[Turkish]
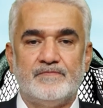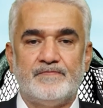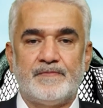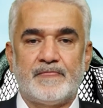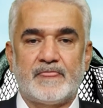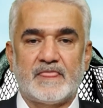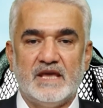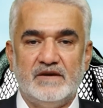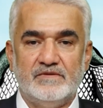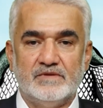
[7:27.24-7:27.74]

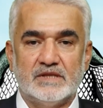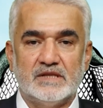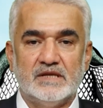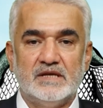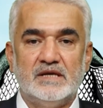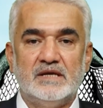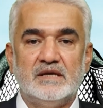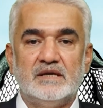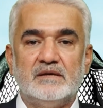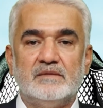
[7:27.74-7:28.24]
Evet,
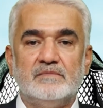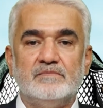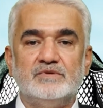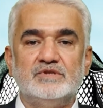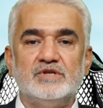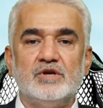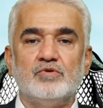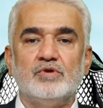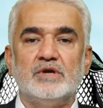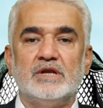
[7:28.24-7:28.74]

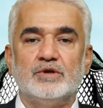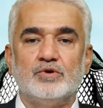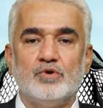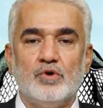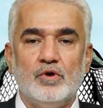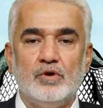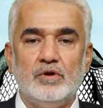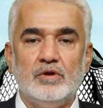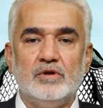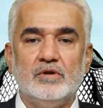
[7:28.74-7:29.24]
bize göre
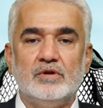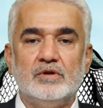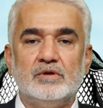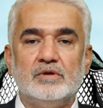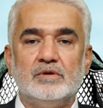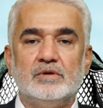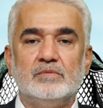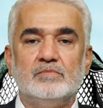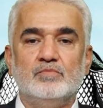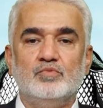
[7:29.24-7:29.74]
yol
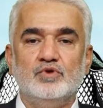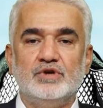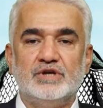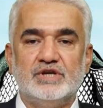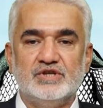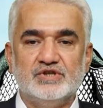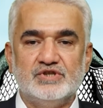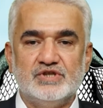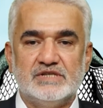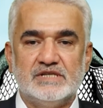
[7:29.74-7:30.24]
bu
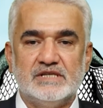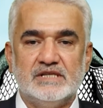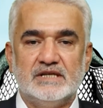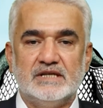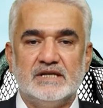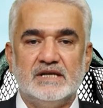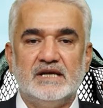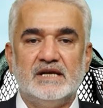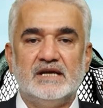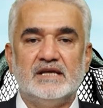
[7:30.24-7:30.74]
ikincisidir.
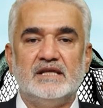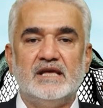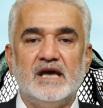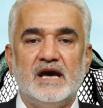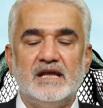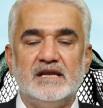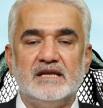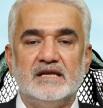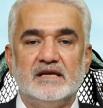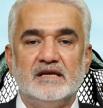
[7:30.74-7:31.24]

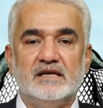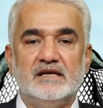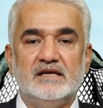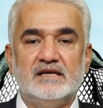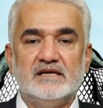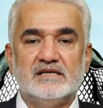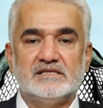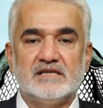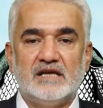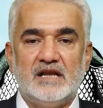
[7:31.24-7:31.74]
Yani
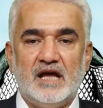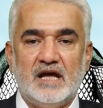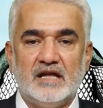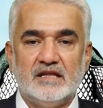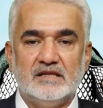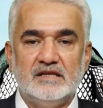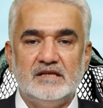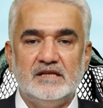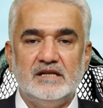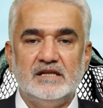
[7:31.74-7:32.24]

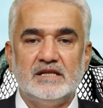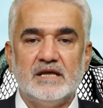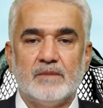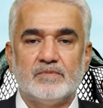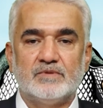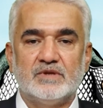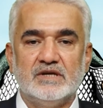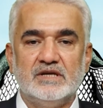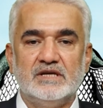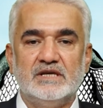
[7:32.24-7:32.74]
Selahaddin'in
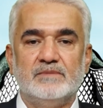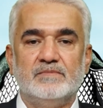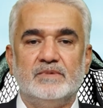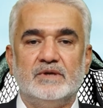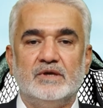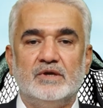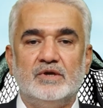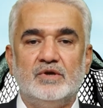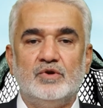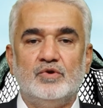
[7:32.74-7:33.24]
yaptığı gibi
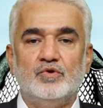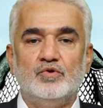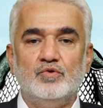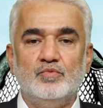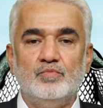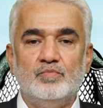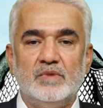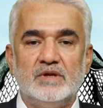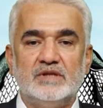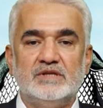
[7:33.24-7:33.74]

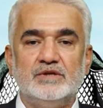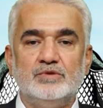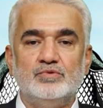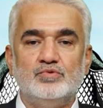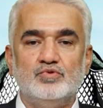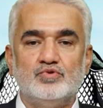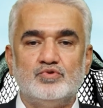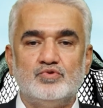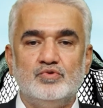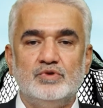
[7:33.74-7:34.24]
ümmeti
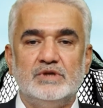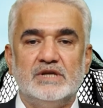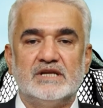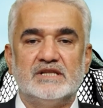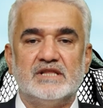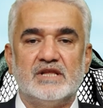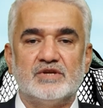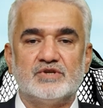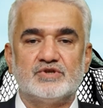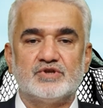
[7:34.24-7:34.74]
düştüğü
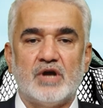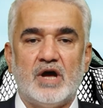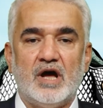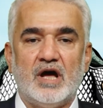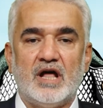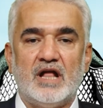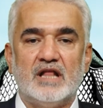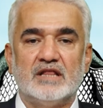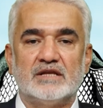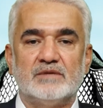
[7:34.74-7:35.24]
yerden şaha
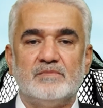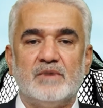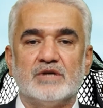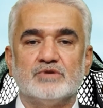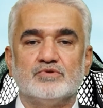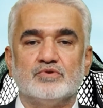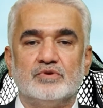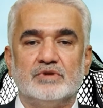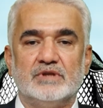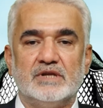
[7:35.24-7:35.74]
kaldırmak
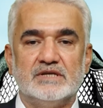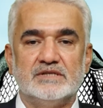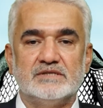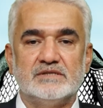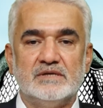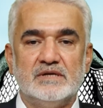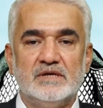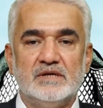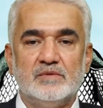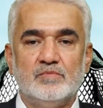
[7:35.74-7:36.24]
zorundayız.
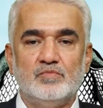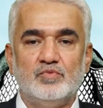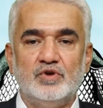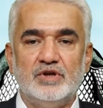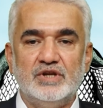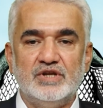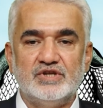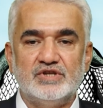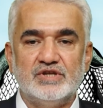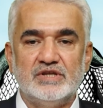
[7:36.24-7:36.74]
Bunun
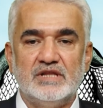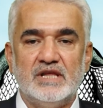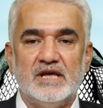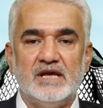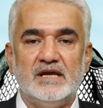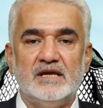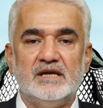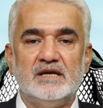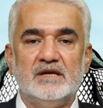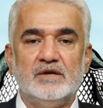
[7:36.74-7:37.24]
için
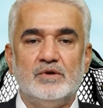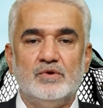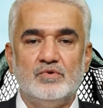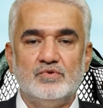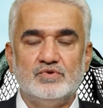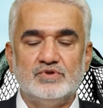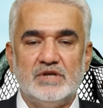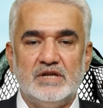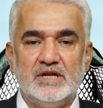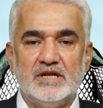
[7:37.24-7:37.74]
de
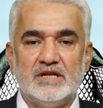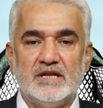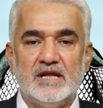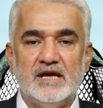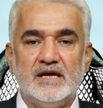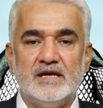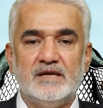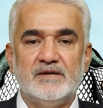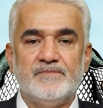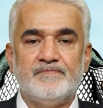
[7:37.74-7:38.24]

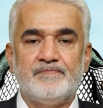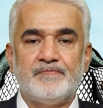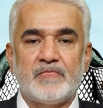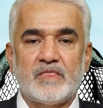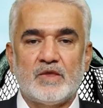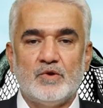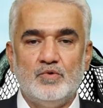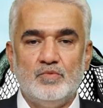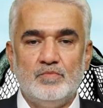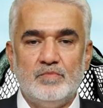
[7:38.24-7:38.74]
öncelikle
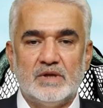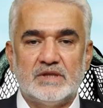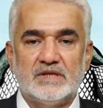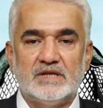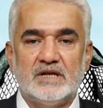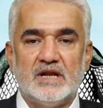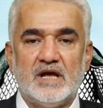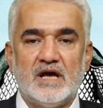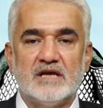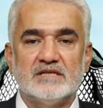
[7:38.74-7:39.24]

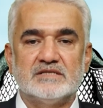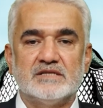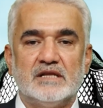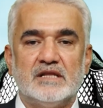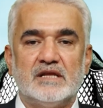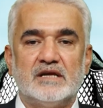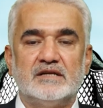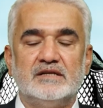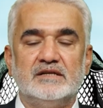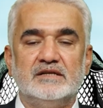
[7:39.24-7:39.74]
ümmetin
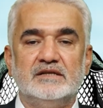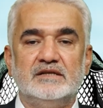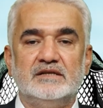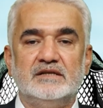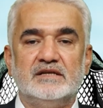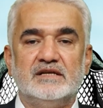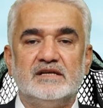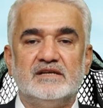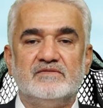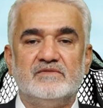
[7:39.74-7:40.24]
azalarını
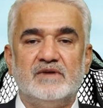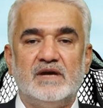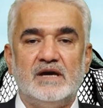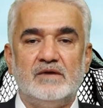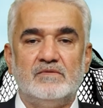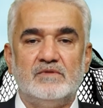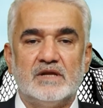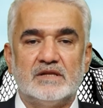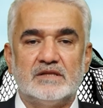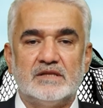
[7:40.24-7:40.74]
ve
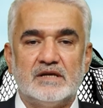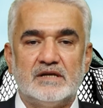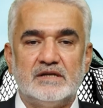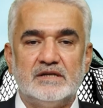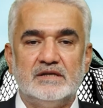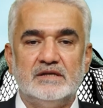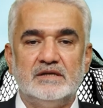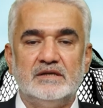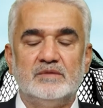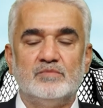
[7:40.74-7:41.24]

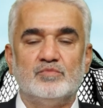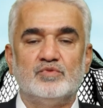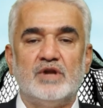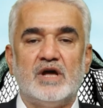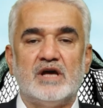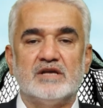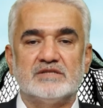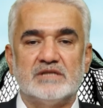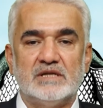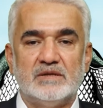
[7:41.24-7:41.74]
evlatlarını buna
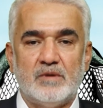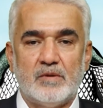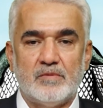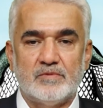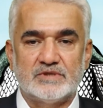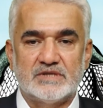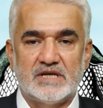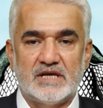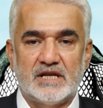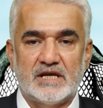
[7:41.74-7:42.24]

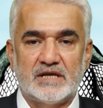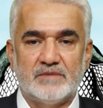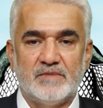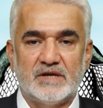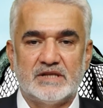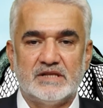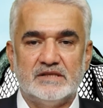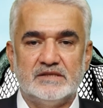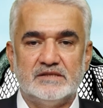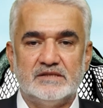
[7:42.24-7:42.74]
hazırlamamız
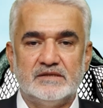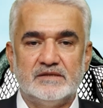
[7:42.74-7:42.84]
gerekmektedir.